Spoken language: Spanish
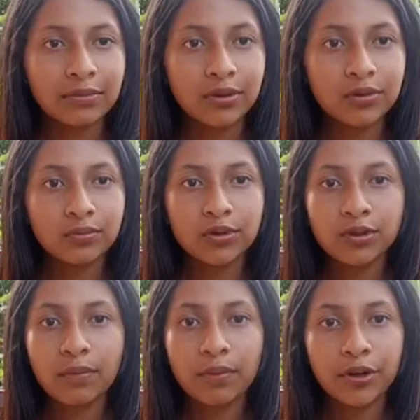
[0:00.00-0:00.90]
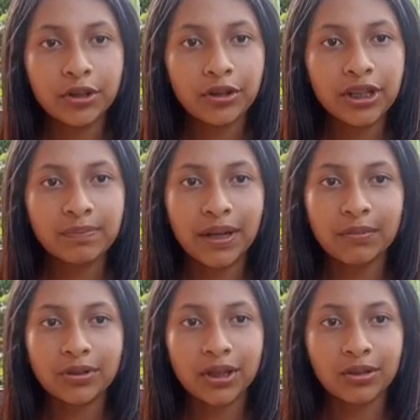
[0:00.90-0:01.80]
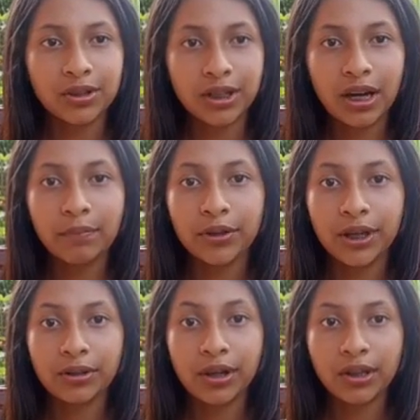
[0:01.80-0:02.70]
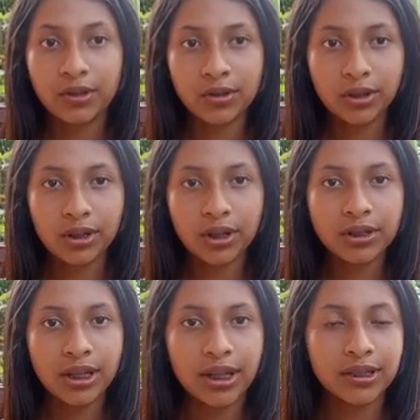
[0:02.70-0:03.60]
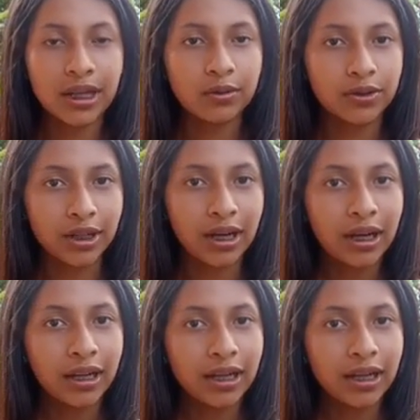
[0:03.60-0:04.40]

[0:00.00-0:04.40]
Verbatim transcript: damos mucho apoyo y esperemos que nos siga apoyando a nosotros en esta lucha,